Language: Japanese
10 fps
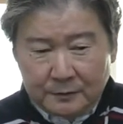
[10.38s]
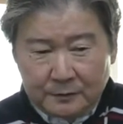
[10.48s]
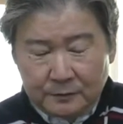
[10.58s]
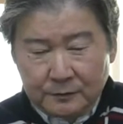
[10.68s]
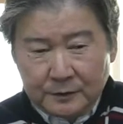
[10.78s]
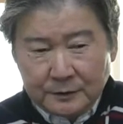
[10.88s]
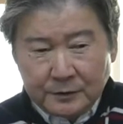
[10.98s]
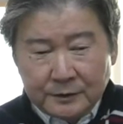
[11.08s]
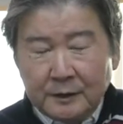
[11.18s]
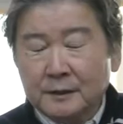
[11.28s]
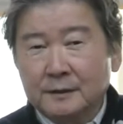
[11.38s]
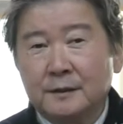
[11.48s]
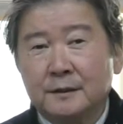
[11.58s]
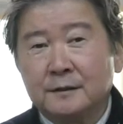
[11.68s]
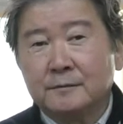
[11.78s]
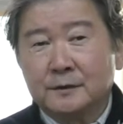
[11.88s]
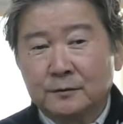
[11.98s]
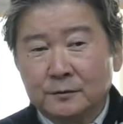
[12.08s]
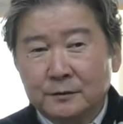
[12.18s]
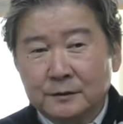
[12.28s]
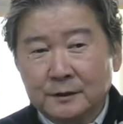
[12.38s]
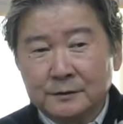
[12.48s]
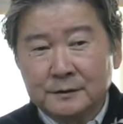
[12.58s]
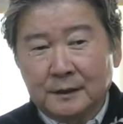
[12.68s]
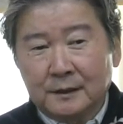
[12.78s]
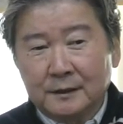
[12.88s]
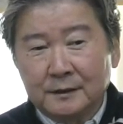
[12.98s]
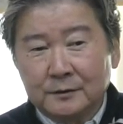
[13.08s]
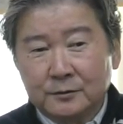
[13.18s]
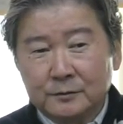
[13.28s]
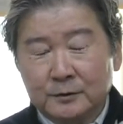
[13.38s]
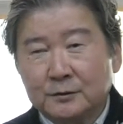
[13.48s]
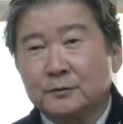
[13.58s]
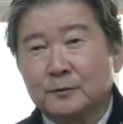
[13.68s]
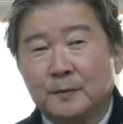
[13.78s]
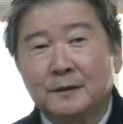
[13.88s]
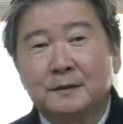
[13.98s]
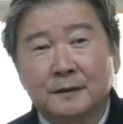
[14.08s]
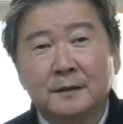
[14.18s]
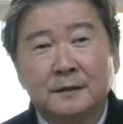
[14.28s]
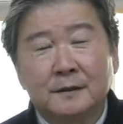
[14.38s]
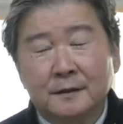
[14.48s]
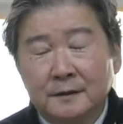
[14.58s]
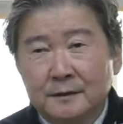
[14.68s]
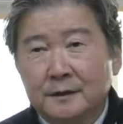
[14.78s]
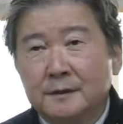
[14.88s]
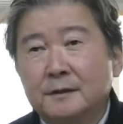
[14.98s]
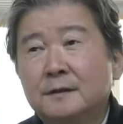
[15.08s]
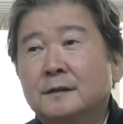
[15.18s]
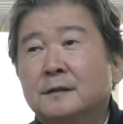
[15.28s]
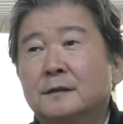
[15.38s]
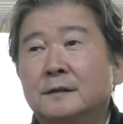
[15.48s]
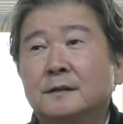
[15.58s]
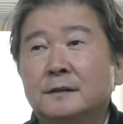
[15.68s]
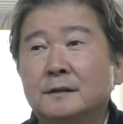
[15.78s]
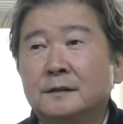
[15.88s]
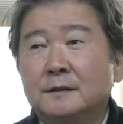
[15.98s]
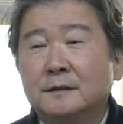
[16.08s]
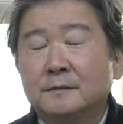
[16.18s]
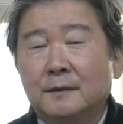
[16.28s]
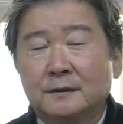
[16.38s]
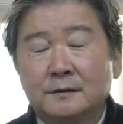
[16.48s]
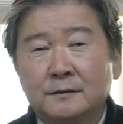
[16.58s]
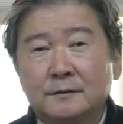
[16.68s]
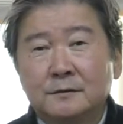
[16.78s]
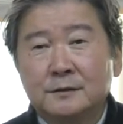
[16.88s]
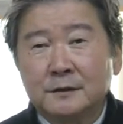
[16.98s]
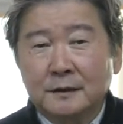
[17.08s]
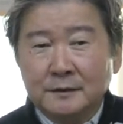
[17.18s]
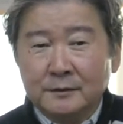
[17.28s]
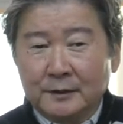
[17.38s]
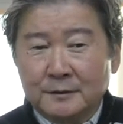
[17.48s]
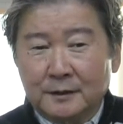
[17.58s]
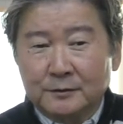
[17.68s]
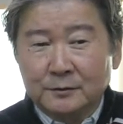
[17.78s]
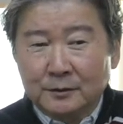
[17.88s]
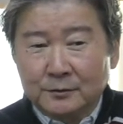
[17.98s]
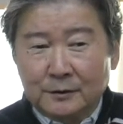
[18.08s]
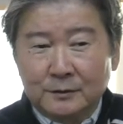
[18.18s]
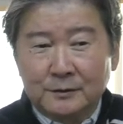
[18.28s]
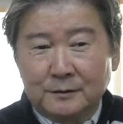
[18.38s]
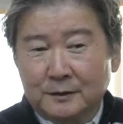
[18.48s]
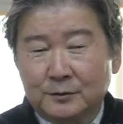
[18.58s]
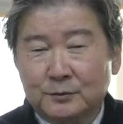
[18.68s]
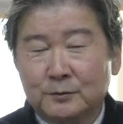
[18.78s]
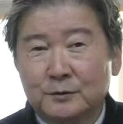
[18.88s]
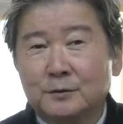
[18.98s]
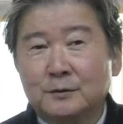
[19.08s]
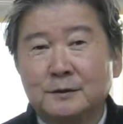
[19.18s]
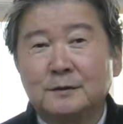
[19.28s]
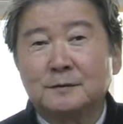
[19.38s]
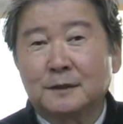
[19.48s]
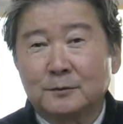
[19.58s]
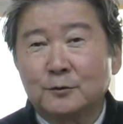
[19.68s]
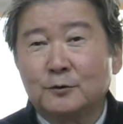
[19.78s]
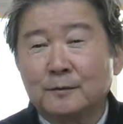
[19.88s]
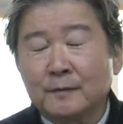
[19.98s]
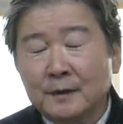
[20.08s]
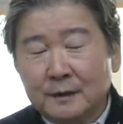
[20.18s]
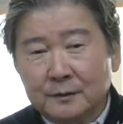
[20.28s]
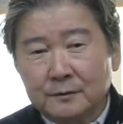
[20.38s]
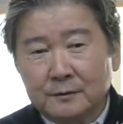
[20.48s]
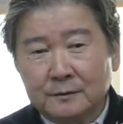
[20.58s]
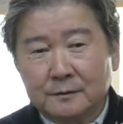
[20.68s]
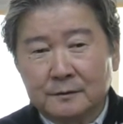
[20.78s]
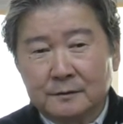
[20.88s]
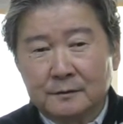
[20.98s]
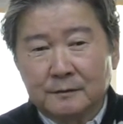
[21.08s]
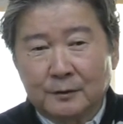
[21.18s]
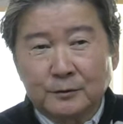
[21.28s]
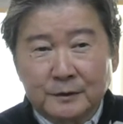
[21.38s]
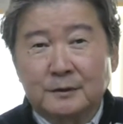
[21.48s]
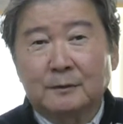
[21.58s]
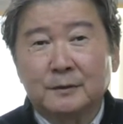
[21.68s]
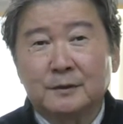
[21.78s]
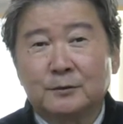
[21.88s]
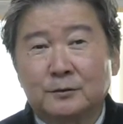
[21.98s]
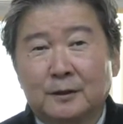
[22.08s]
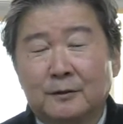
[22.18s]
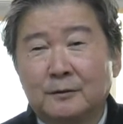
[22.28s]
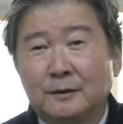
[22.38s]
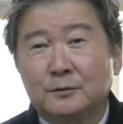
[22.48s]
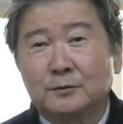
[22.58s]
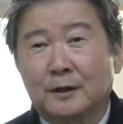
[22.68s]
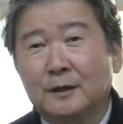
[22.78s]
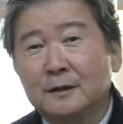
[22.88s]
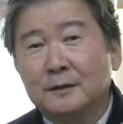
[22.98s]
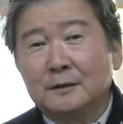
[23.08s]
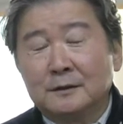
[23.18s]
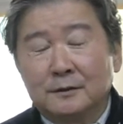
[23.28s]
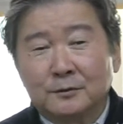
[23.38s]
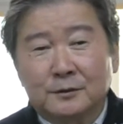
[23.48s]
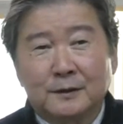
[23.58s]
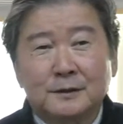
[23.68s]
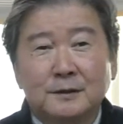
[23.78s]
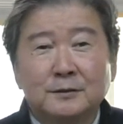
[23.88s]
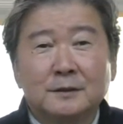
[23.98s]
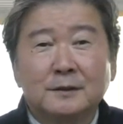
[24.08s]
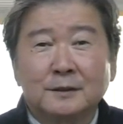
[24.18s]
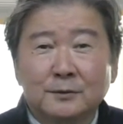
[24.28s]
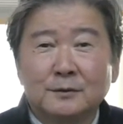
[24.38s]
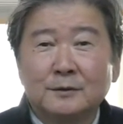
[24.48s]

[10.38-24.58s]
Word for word: こう打ち合わせしながらね、まあ、いろいろ逆にさこっちも聞くこといっぱいあってねでまあ内側ではさどんなことが起きてるかってこともいろいろ聞いてるんだけども、あのー、まあ、ここでね喋っていいことか悪いことかあの仕分けしないといけないんだけど、